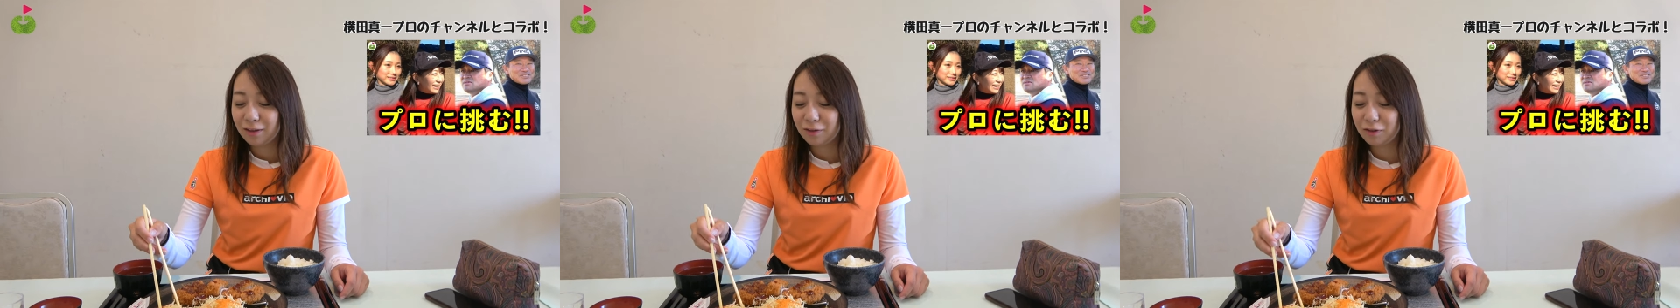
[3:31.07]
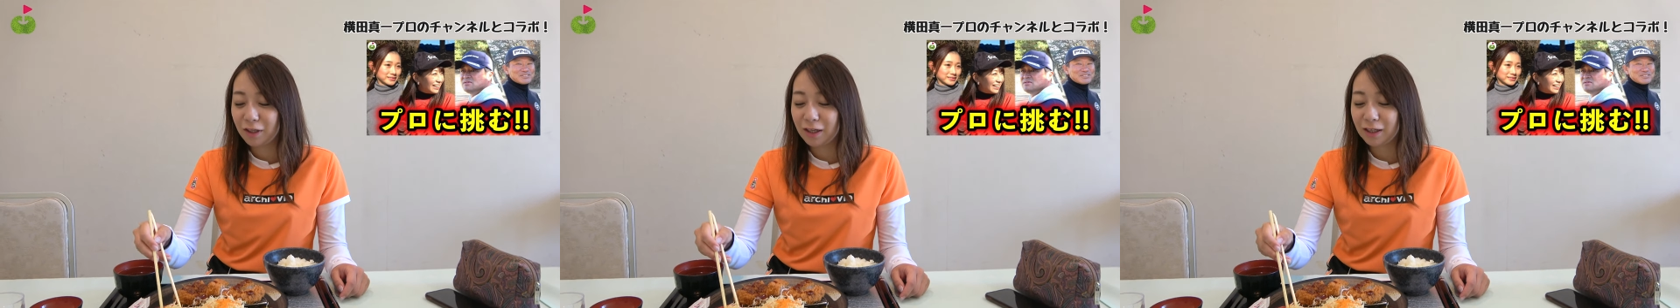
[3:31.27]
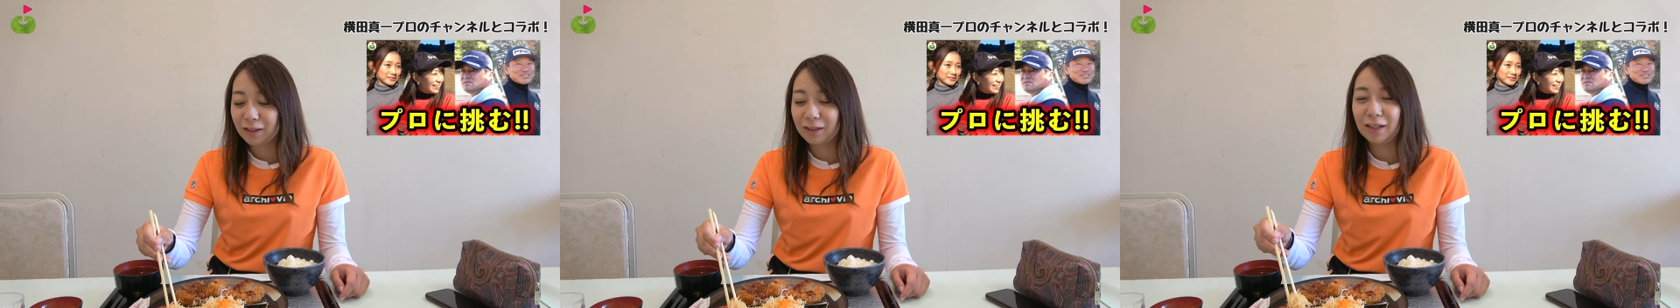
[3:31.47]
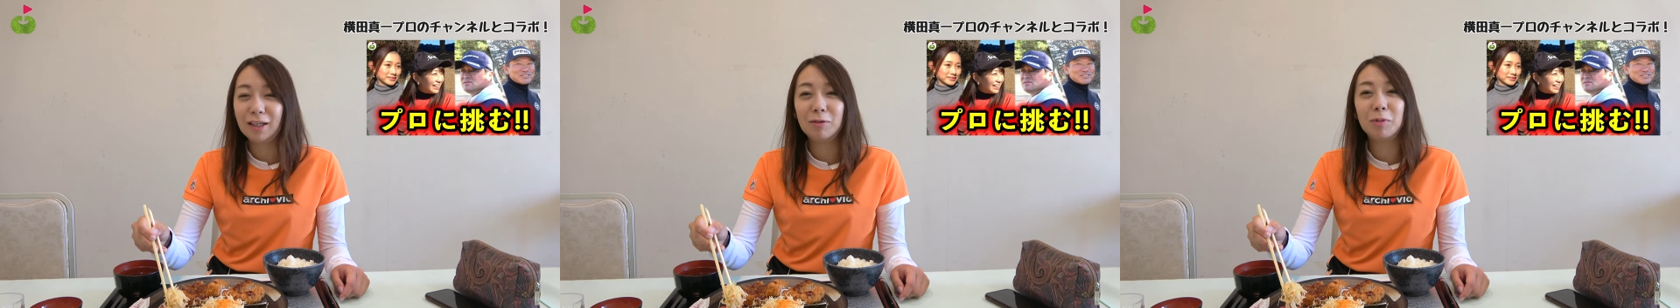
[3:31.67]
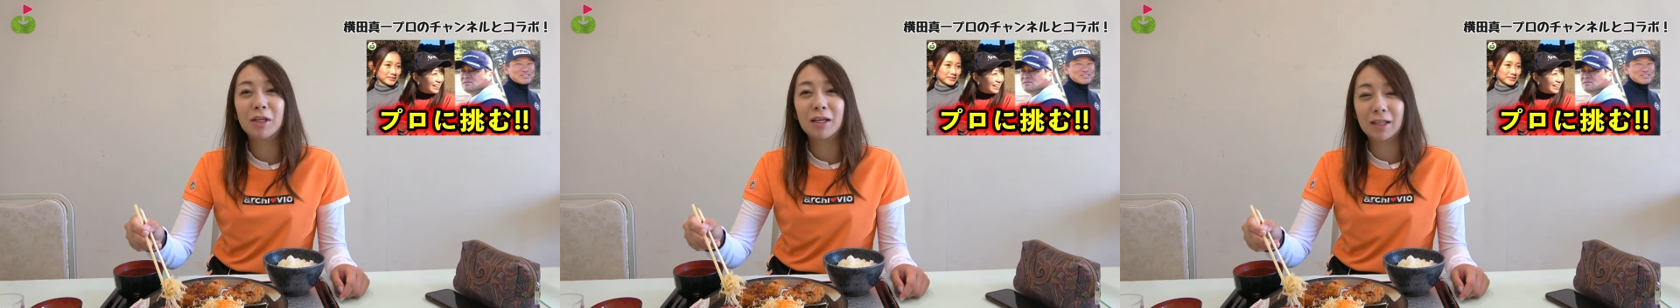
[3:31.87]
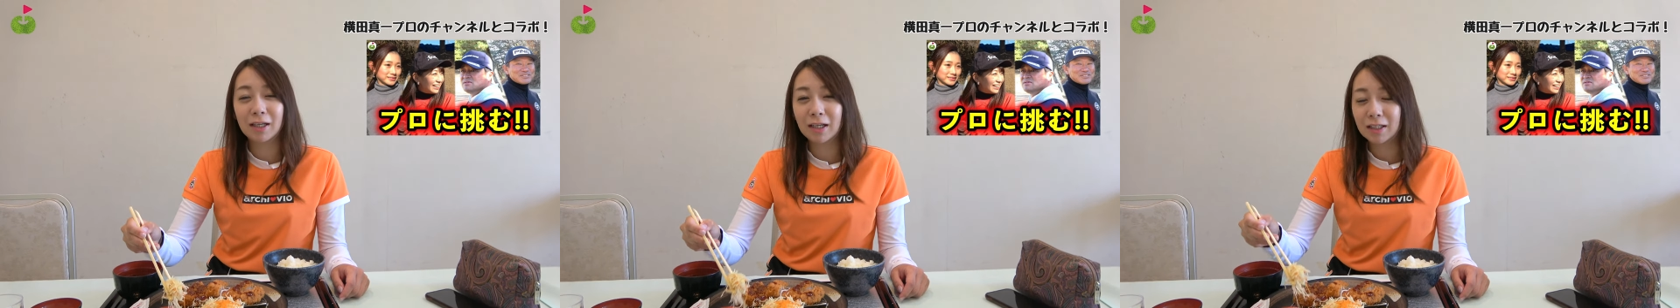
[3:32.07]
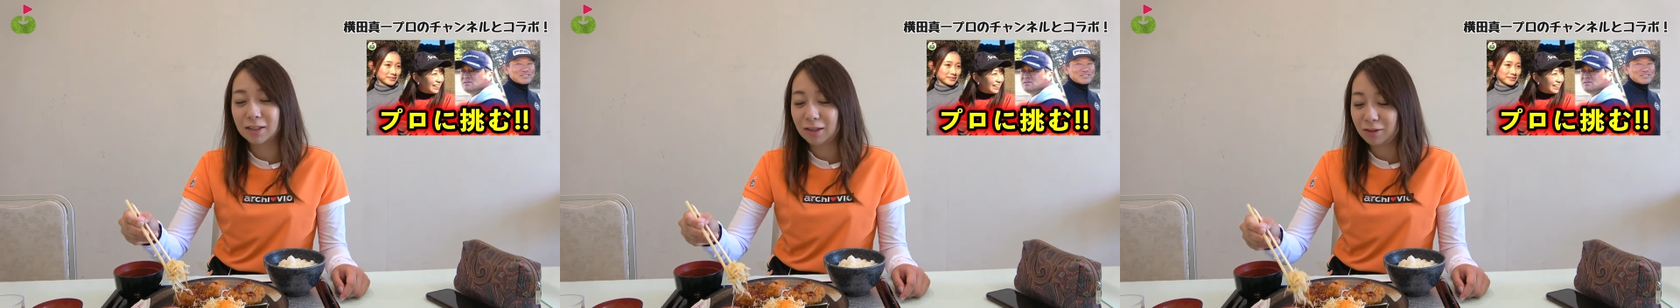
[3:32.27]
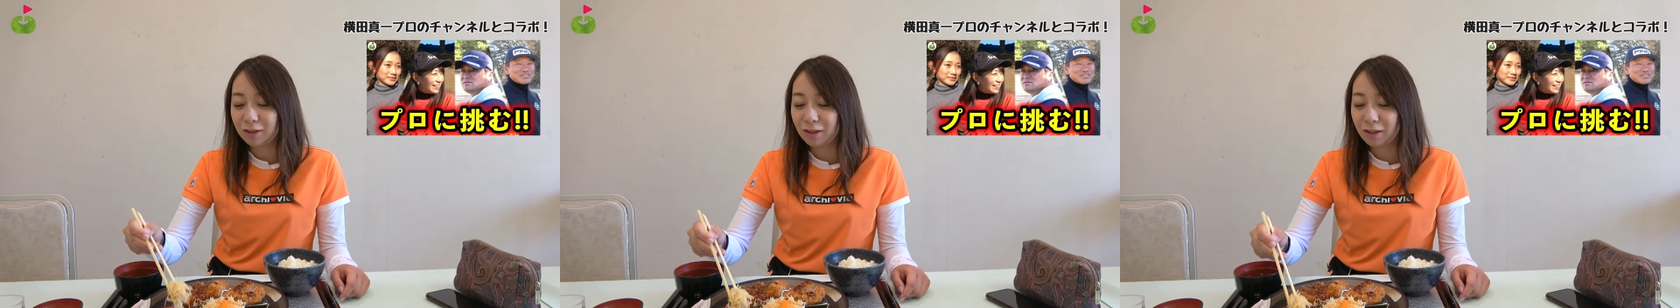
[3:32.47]
裏方でいいみたいな感
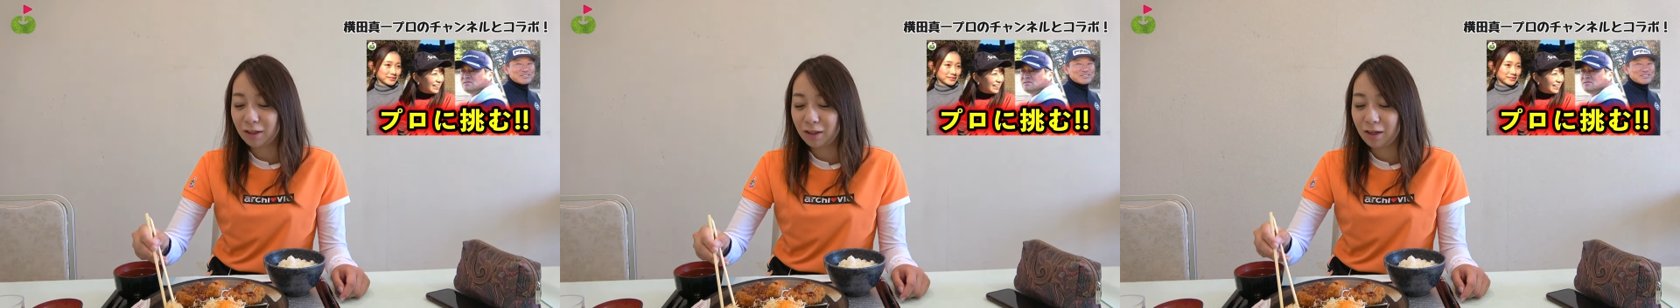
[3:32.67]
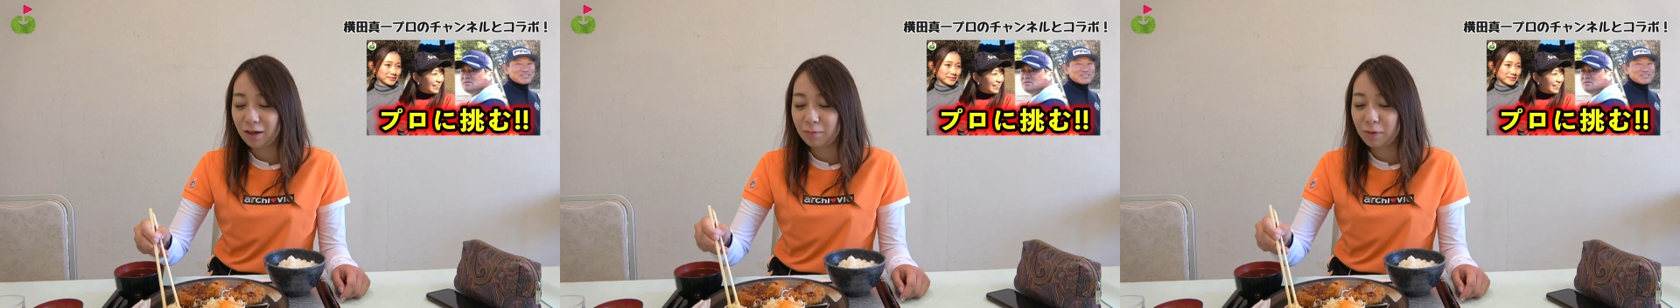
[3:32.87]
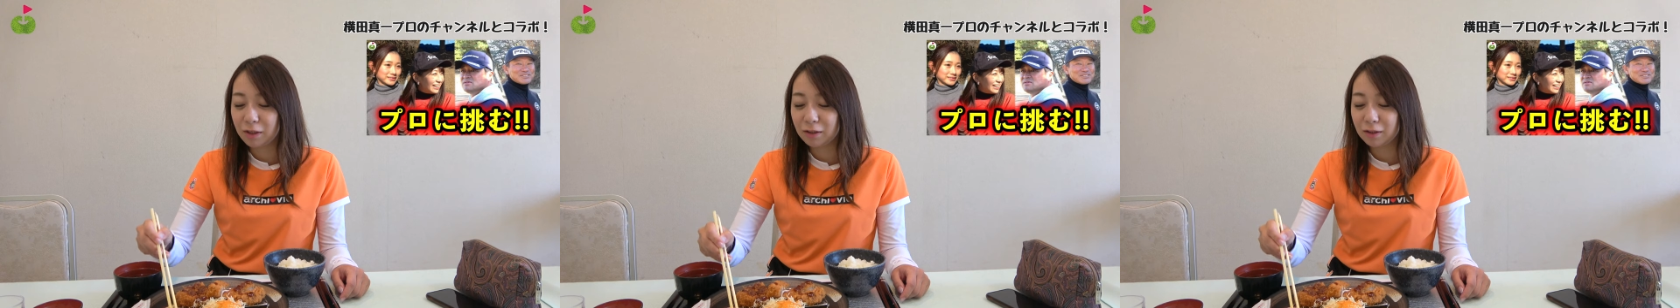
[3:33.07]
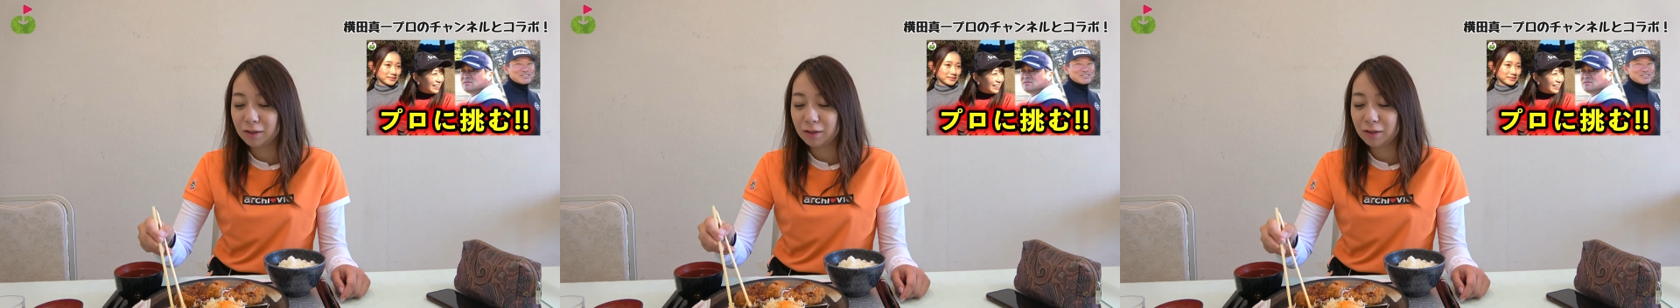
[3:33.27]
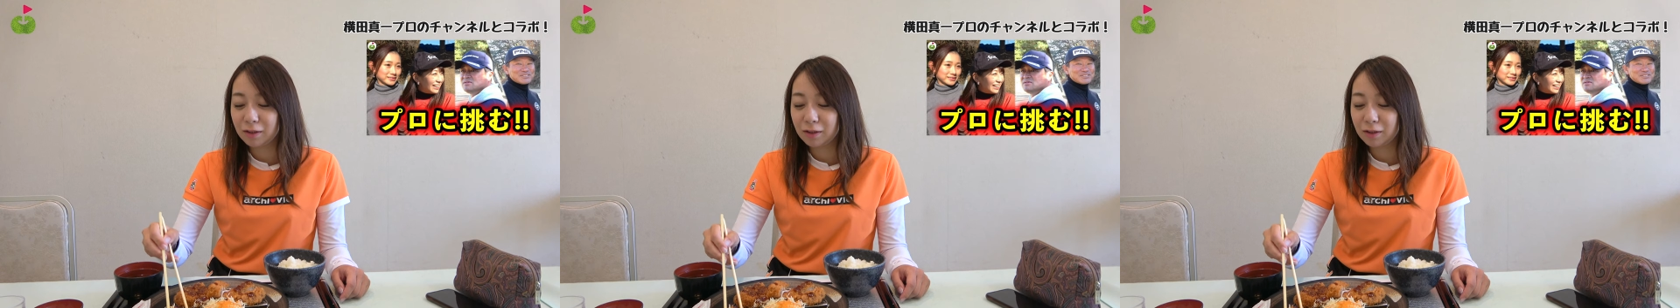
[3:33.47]
じでしたから、まあ